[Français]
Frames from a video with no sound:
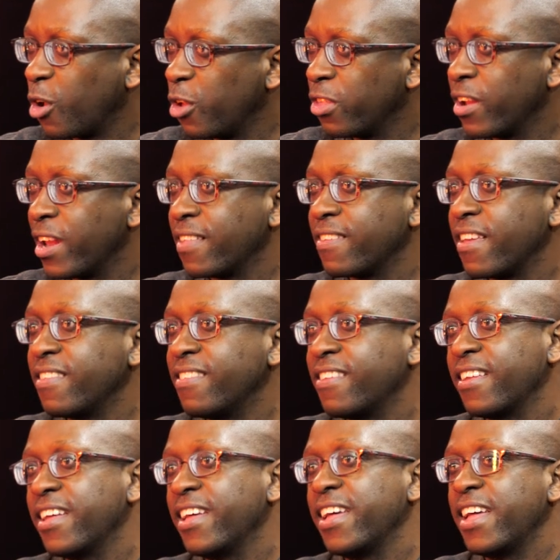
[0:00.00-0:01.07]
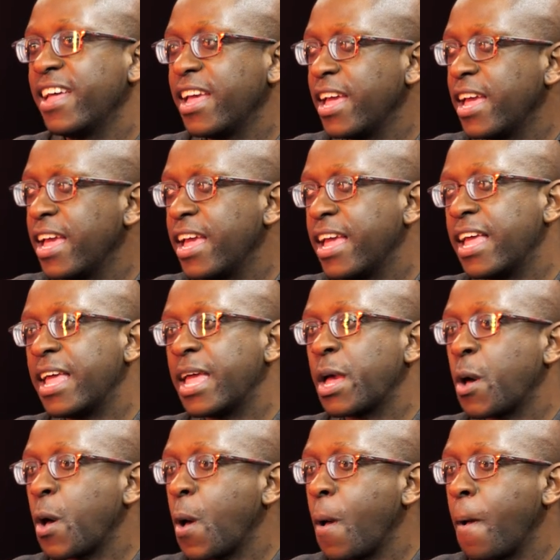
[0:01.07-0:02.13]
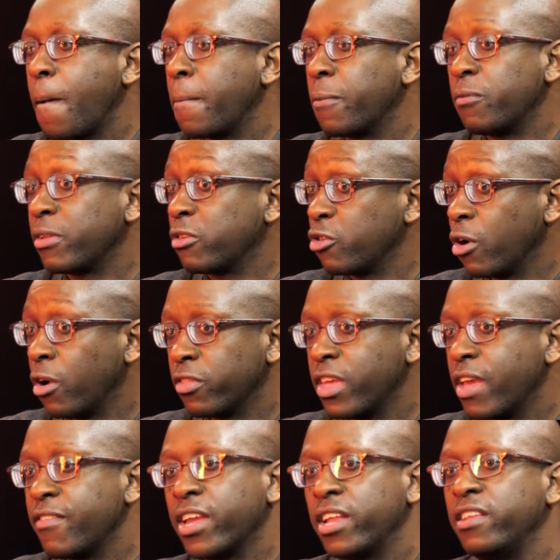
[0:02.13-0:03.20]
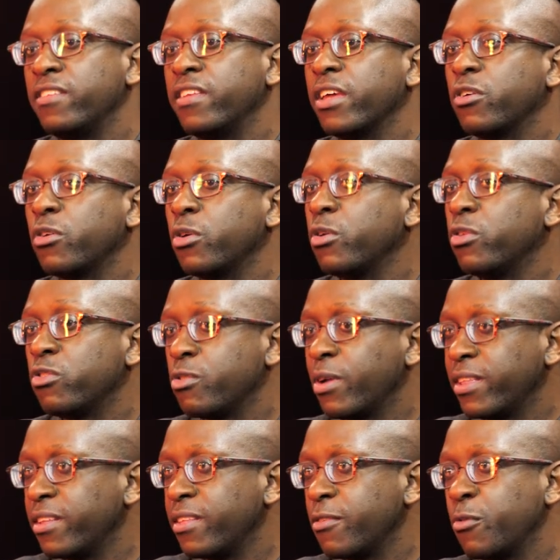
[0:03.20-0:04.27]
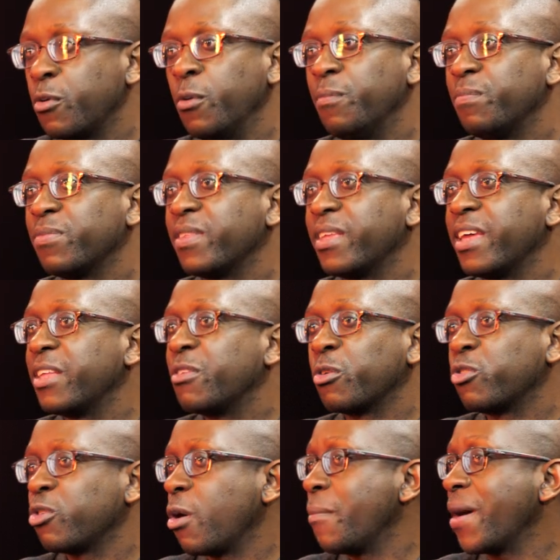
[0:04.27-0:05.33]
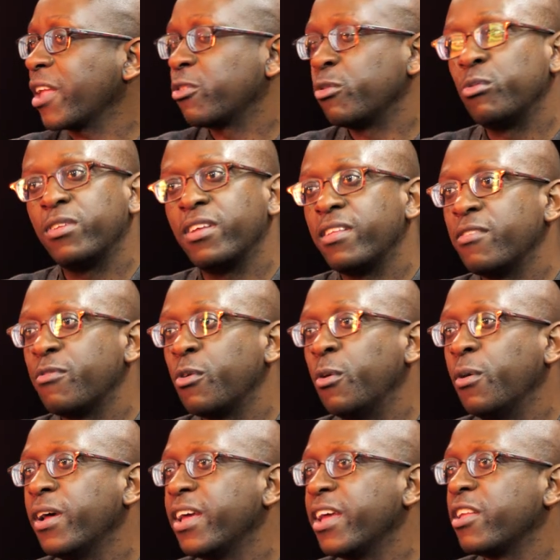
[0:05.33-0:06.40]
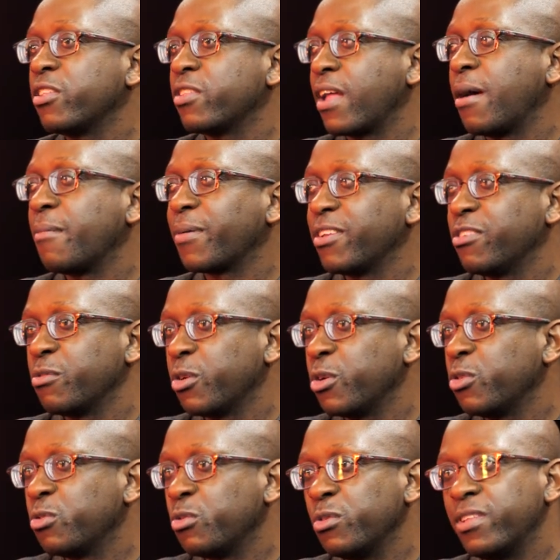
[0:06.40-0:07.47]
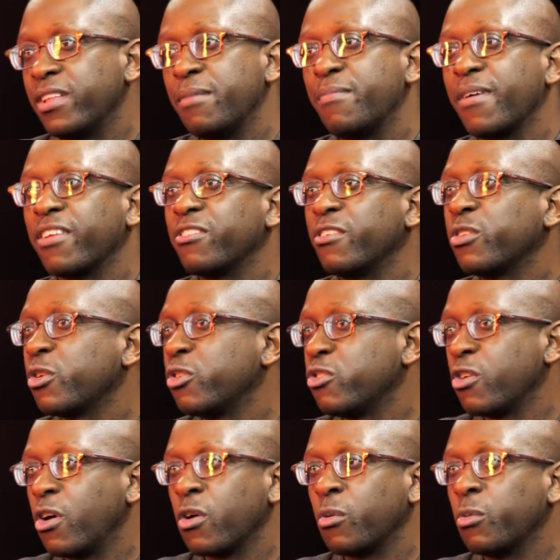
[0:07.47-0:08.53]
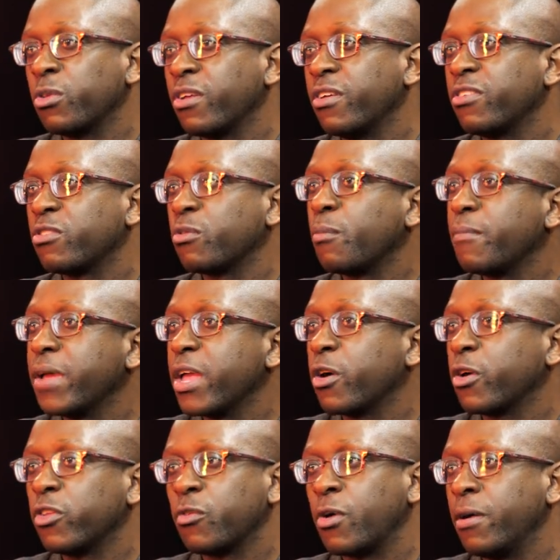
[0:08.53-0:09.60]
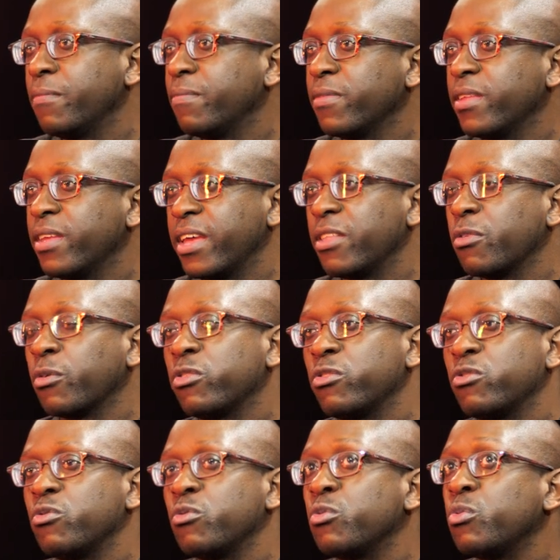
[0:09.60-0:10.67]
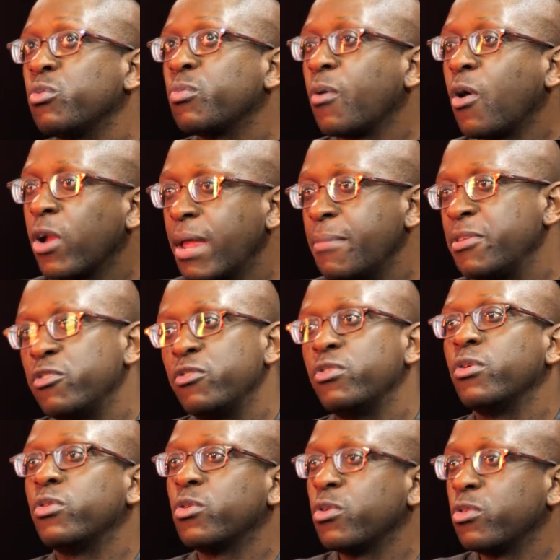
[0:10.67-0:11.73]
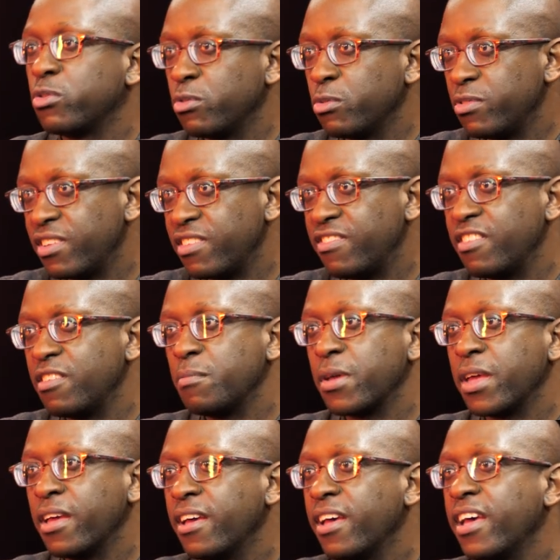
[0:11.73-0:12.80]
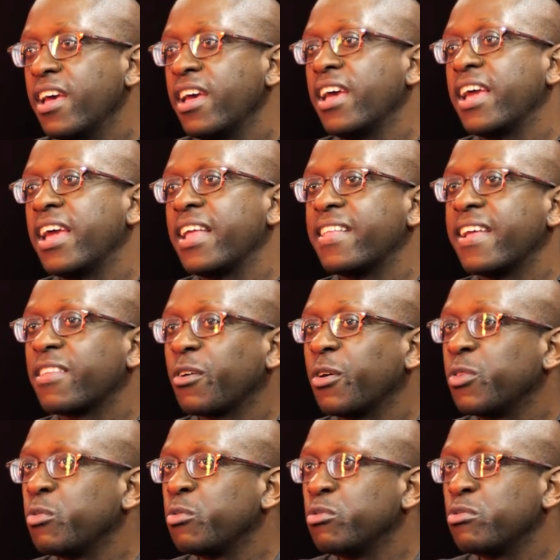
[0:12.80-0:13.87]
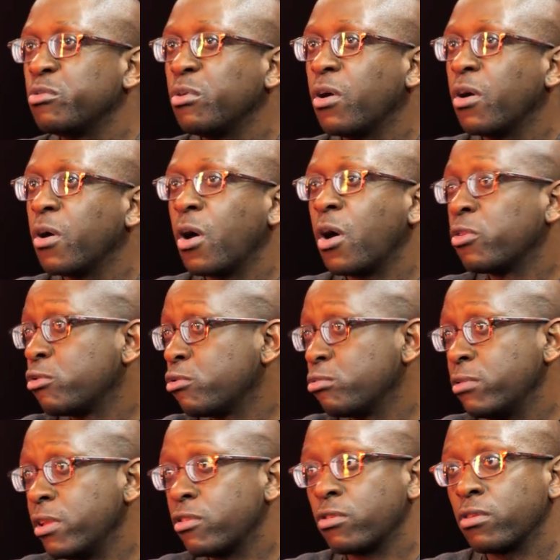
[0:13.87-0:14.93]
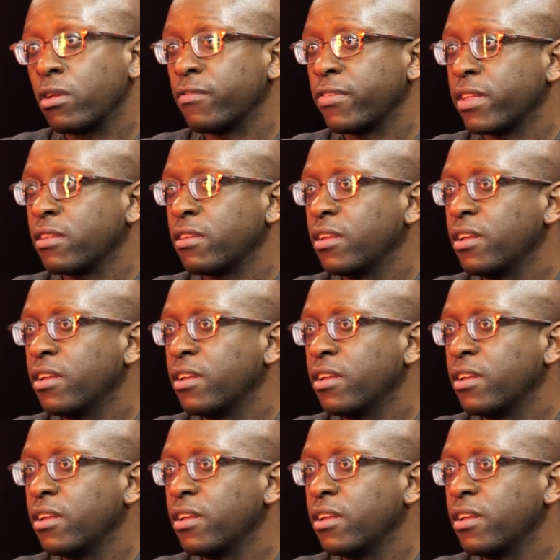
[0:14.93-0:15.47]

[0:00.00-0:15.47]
ça trotte dans la tête. Et euh, bah, tu grandis avec l'idée que tu as des défauts. Et donc, mhm. tu remarques tous tes défauts et mhm. tu as l'impression que toutes les personnes que tu rencontres sont meilleures que toi. Mhm. Et donc, tu prends l'habitude de te sous-estimer et d'être toujours euh, en dessous des autres, en fait.